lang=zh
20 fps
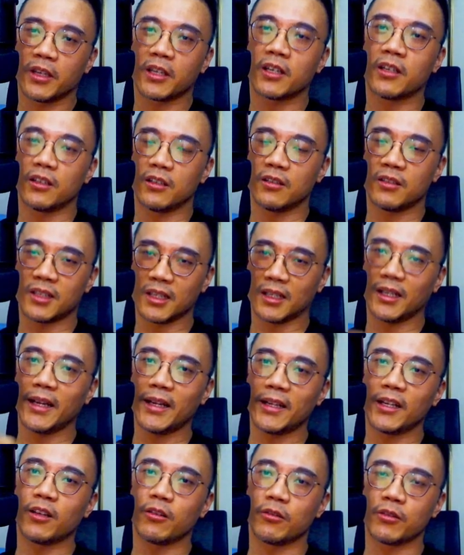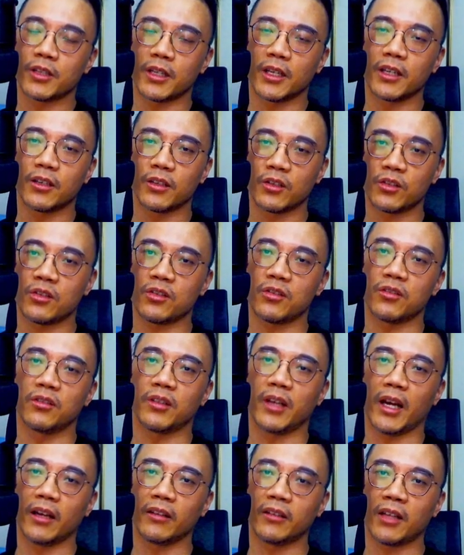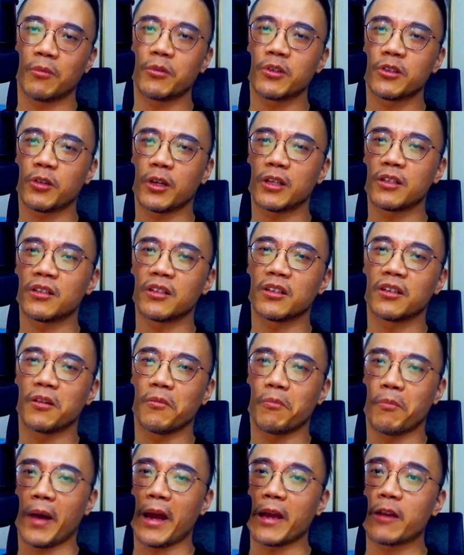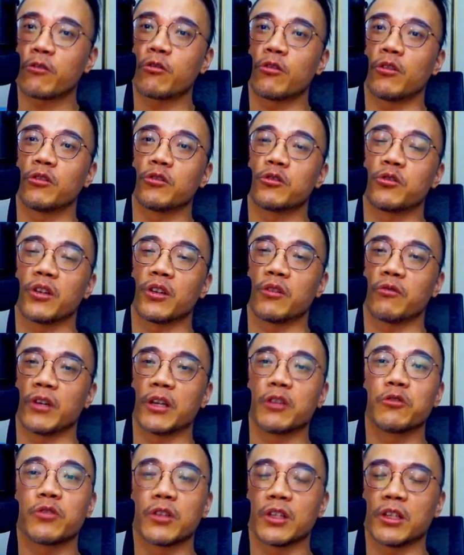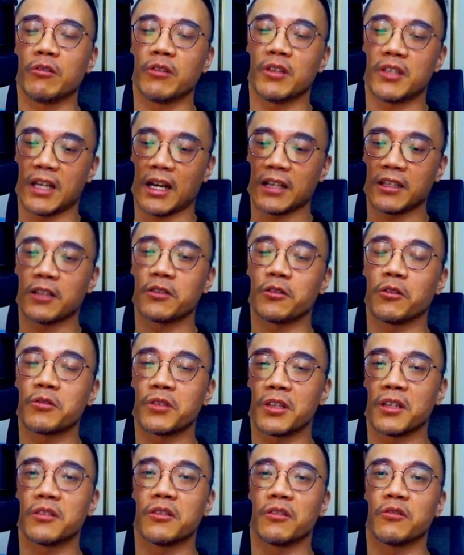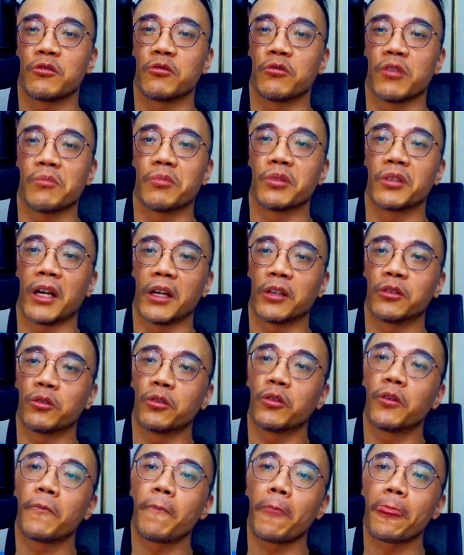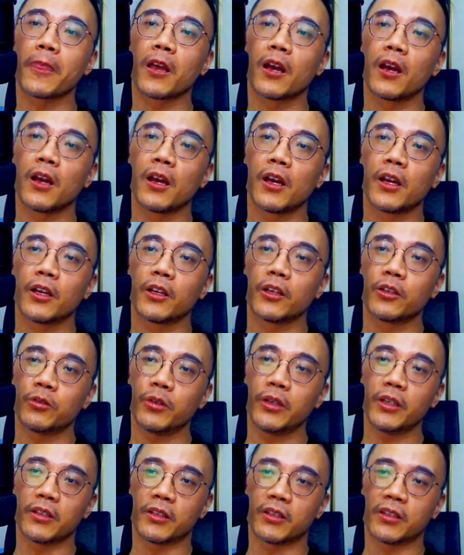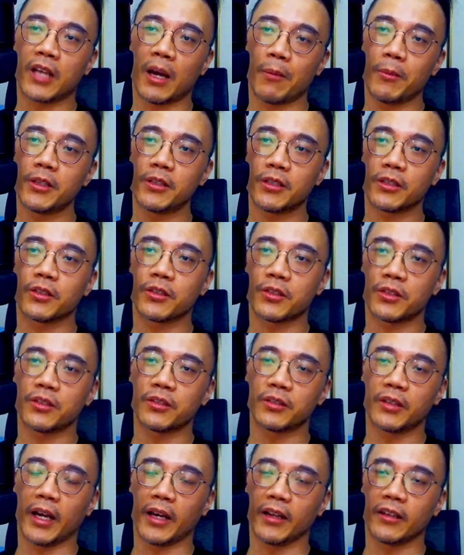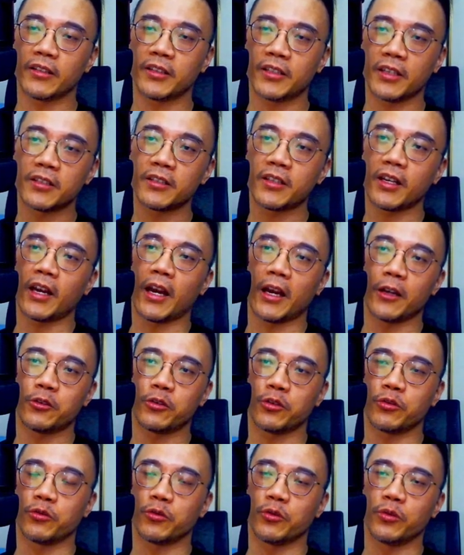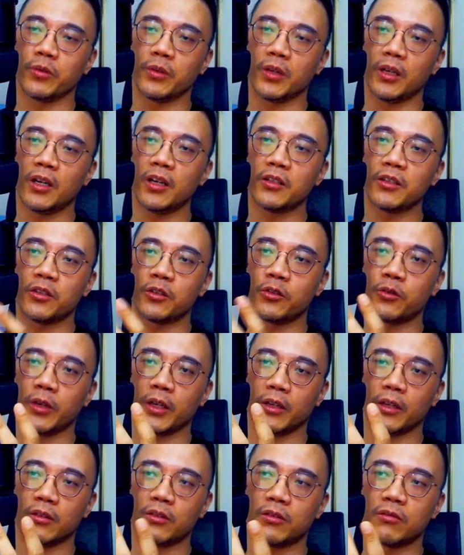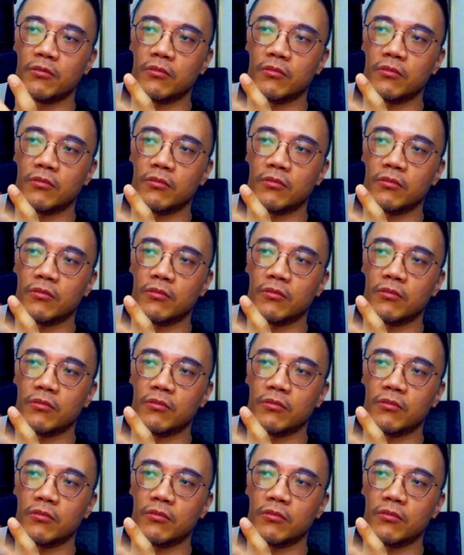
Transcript: 一个 z e l e n n a l 这一个世代，他们算是一个 micro generation，因为夹在中间人数也不太多，所以他们这个世代现在还处于二十岁